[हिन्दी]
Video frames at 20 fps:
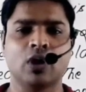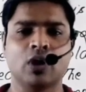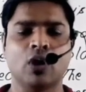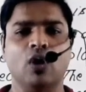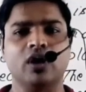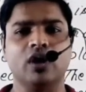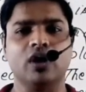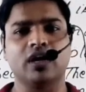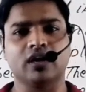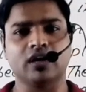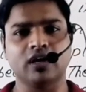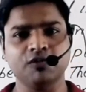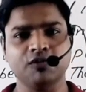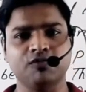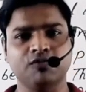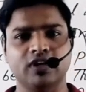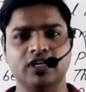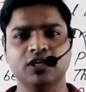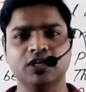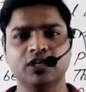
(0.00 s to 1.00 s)
और अगर
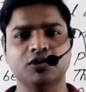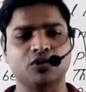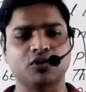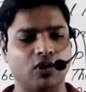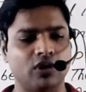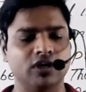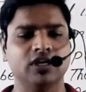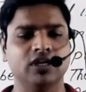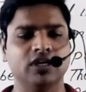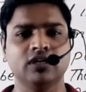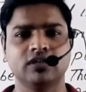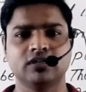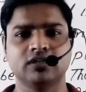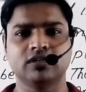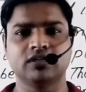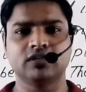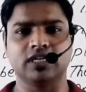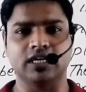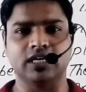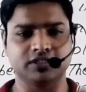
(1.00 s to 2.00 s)
वही रॉड
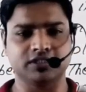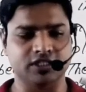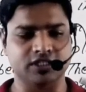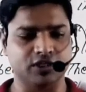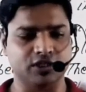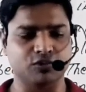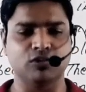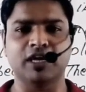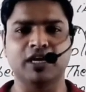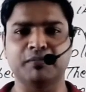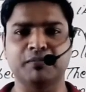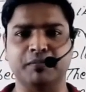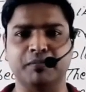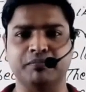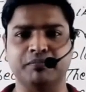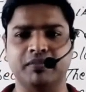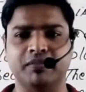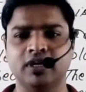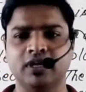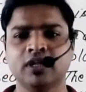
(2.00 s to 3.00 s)
या सर्कुलर
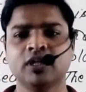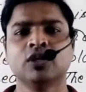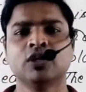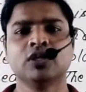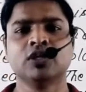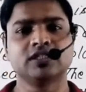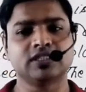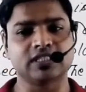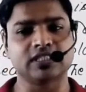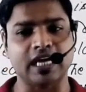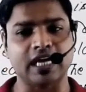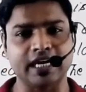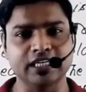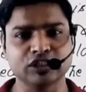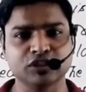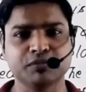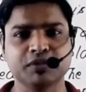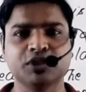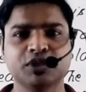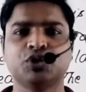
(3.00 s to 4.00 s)
मेंबर साइज
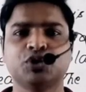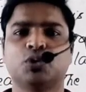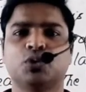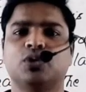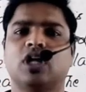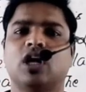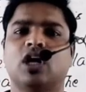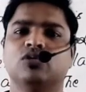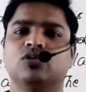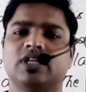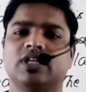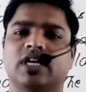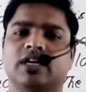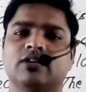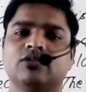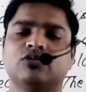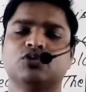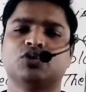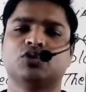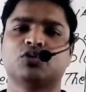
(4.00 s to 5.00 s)
में छोटा हो जाएगा
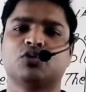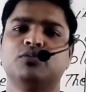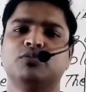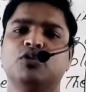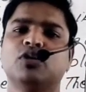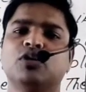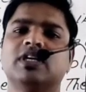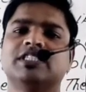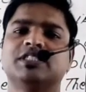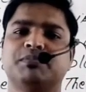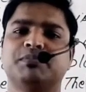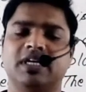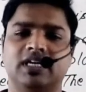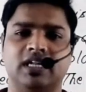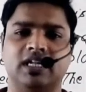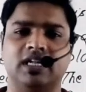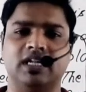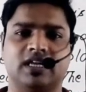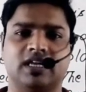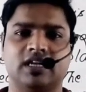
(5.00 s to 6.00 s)
तो उसको हम लोग स्पेंडल
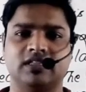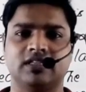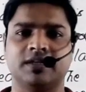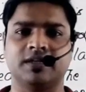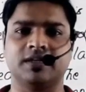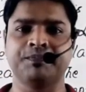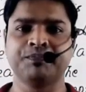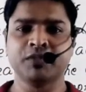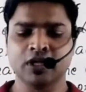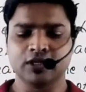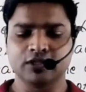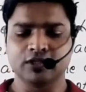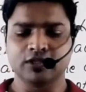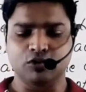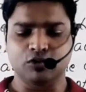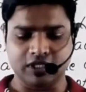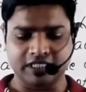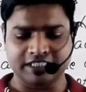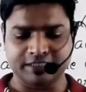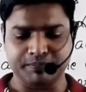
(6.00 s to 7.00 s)
कहते हैं तो
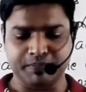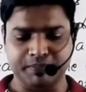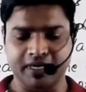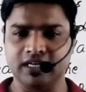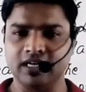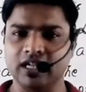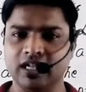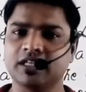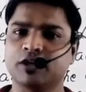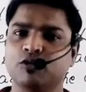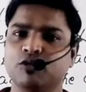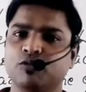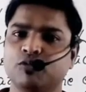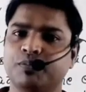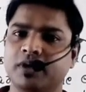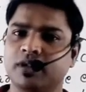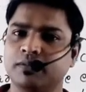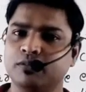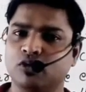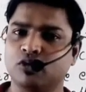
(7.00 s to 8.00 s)
स्पेंडल के ऊपर
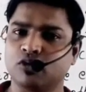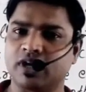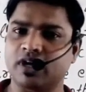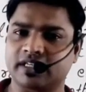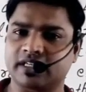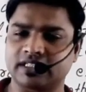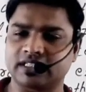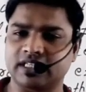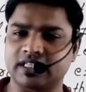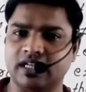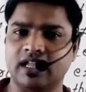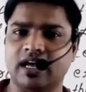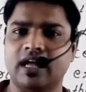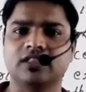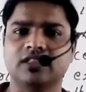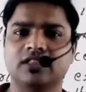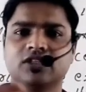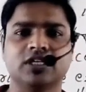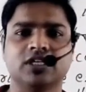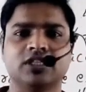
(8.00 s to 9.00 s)
हम लोग एक्सल लगा
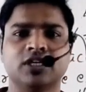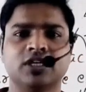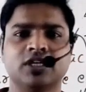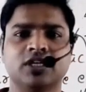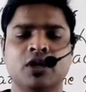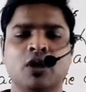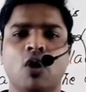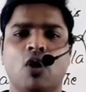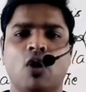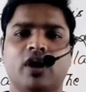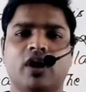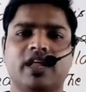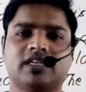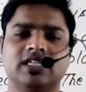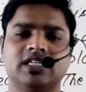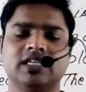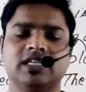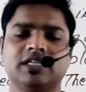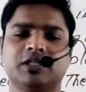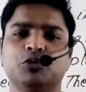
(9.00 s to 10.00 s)
दिए थे और
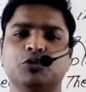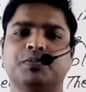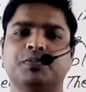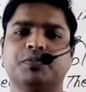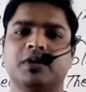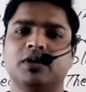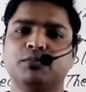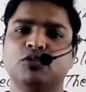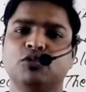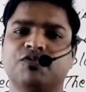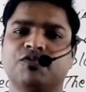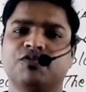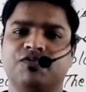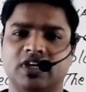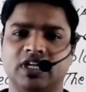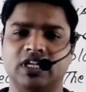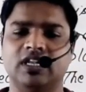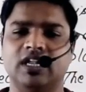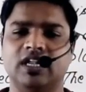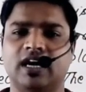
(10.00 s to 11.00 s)
एक्सल के ऊपर हम लोग
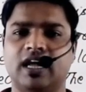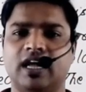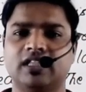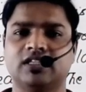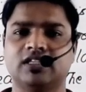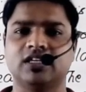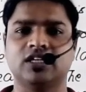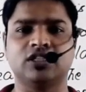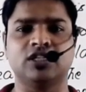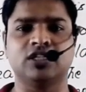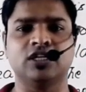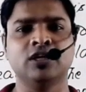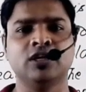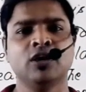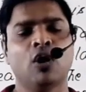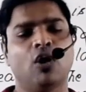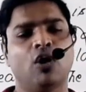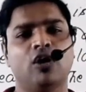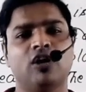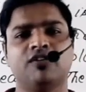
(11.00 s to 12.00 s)
बील लगा दिए थे
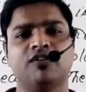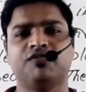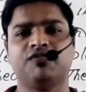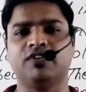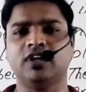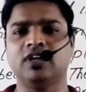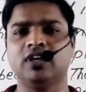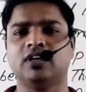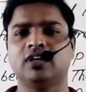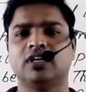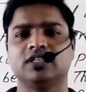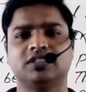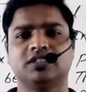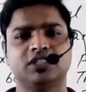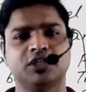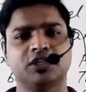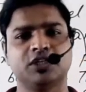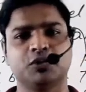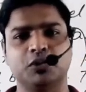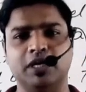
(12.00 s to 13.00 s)
और फिर रस्सी
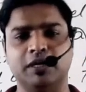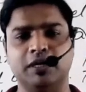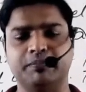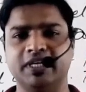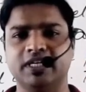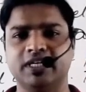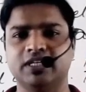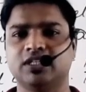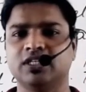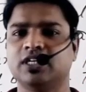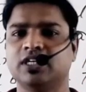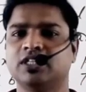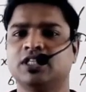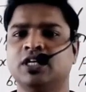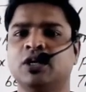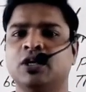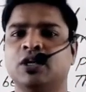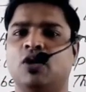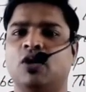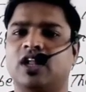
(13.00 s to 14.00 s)
को लपेट दिए थे
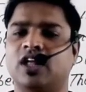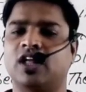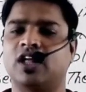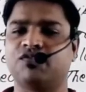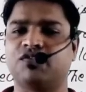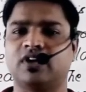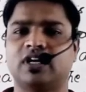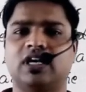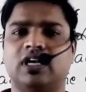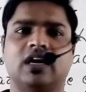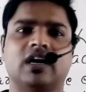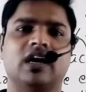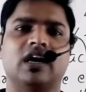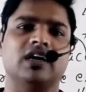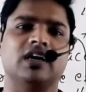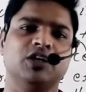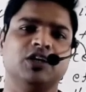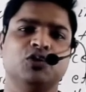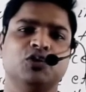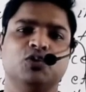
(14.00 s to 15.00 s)
और एफर्ट लगा
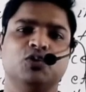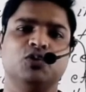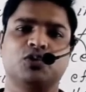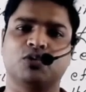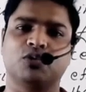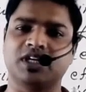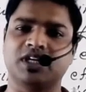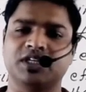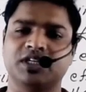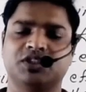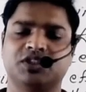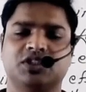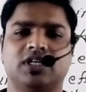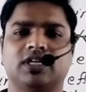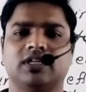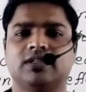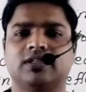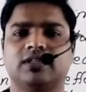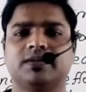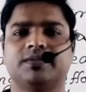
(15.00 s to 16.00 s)
के लोड को खींच रहे
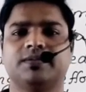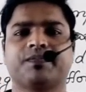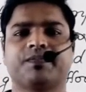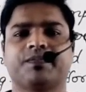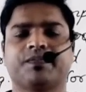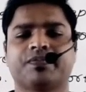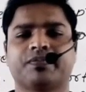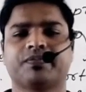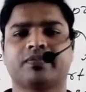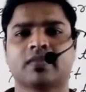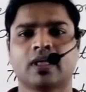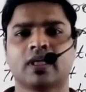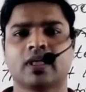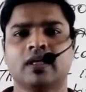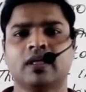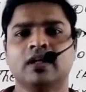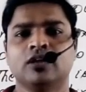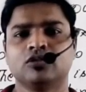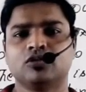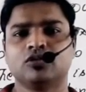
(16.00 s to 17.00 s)
थे
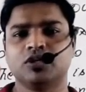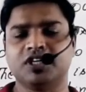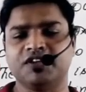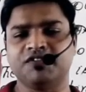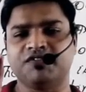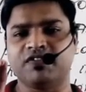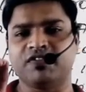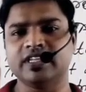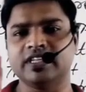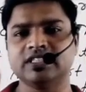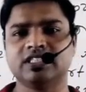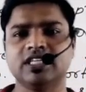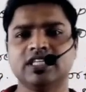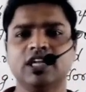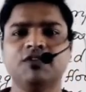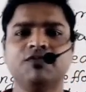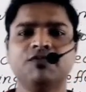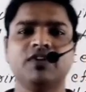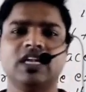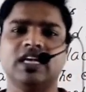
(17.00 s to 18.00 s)
तो डिफरेंशियल
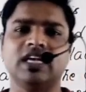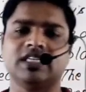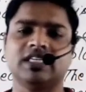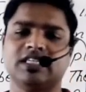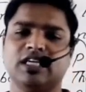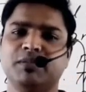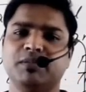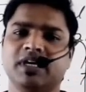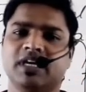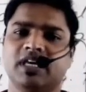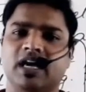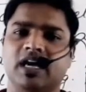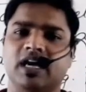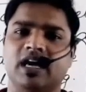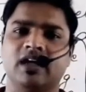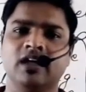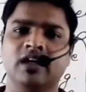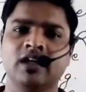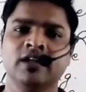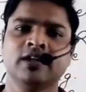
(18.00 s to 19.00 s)
व्हील एक्सल में क्या
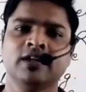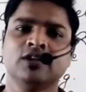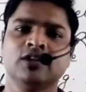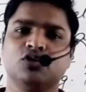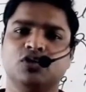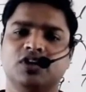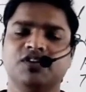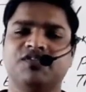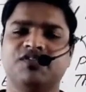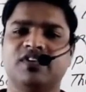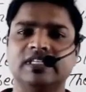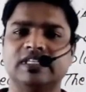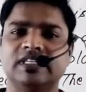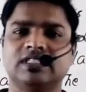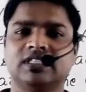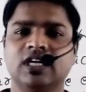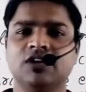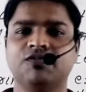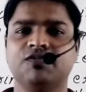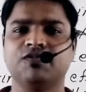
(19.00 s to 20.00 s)
है तो
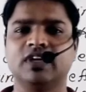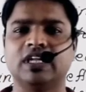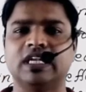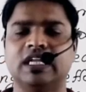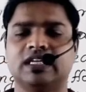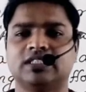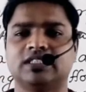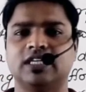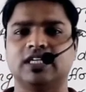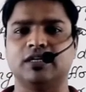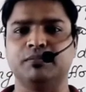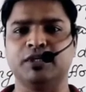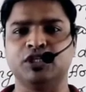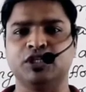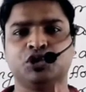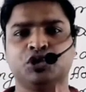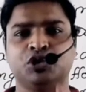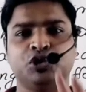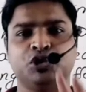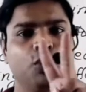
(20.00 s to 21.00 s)
डिफरेंशियल व्हील एक्सल में
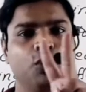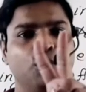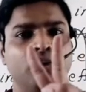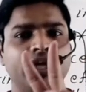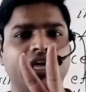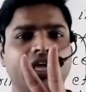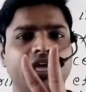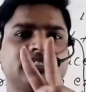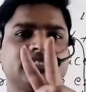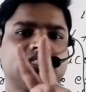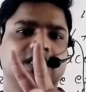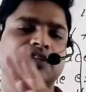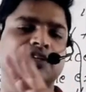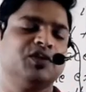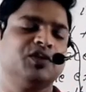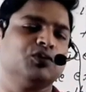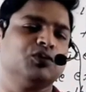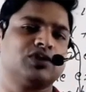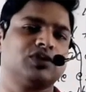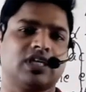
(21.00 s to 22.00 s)
दो एक्सल
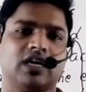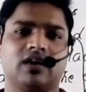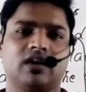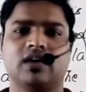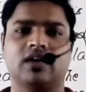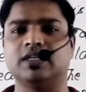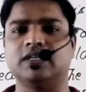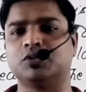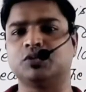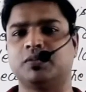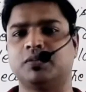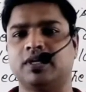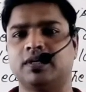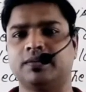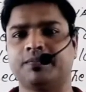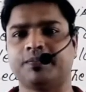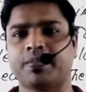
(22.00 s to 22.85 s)
यूज कर रहे हैं इस बार